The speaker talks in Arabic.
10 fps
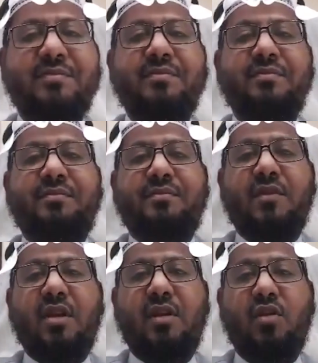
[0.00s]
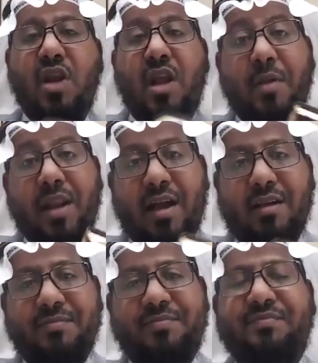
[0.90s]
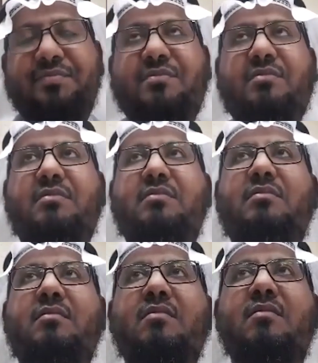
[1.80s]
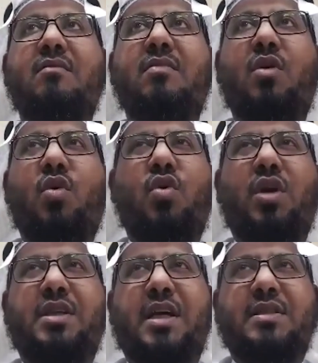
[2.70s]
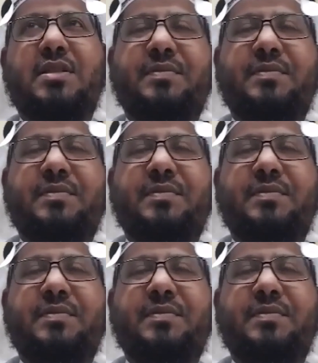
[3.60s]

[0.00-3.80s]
ليش ما تخلي الله سبحانه وتعالى يخاطبك